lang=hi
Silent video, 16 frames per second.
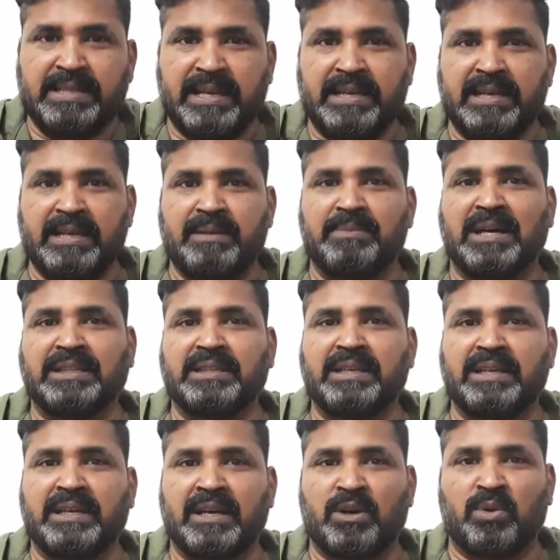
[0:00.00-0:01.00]
देखने की बात
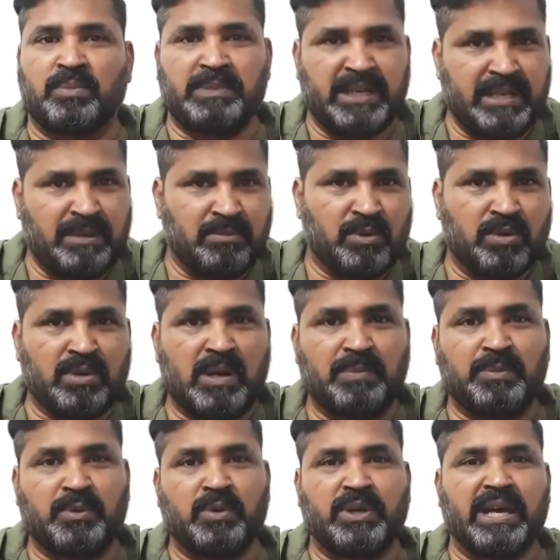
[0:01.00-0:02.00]
नहीं कर रहा हूं मैं नहीं बोल रहा हूं
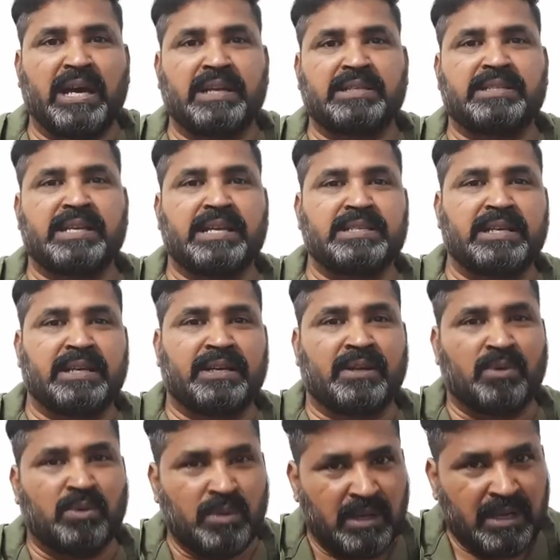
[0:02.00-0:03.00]
आपको कि आरएसआई चेक
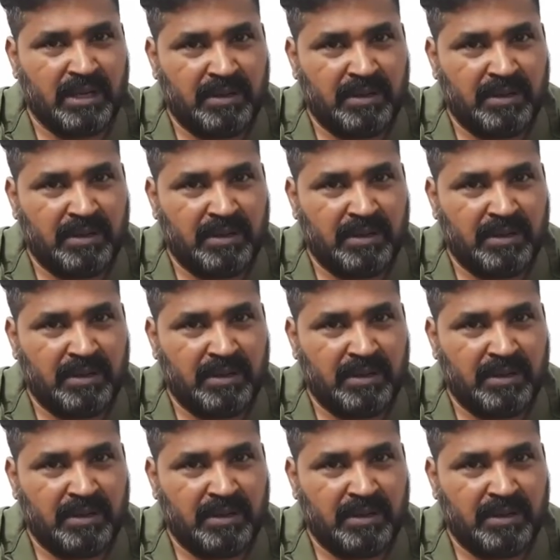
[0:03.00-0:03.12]
करो